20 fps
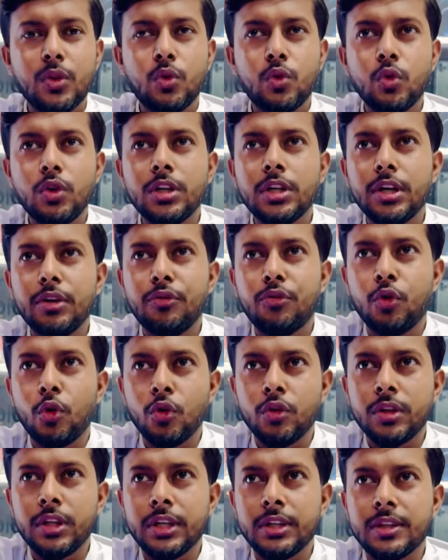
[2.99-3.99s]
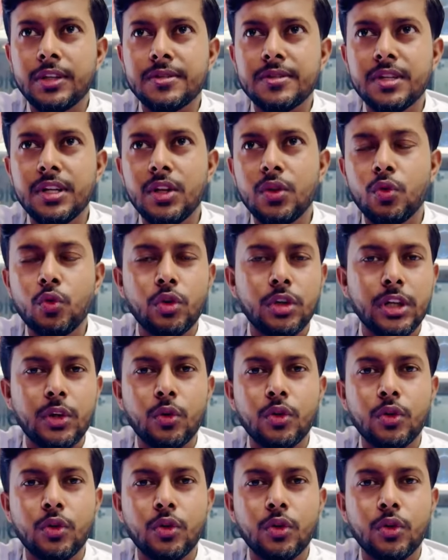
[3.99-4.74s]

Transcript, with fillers: দুইটা ফোন দেখতেছেন দুইটাই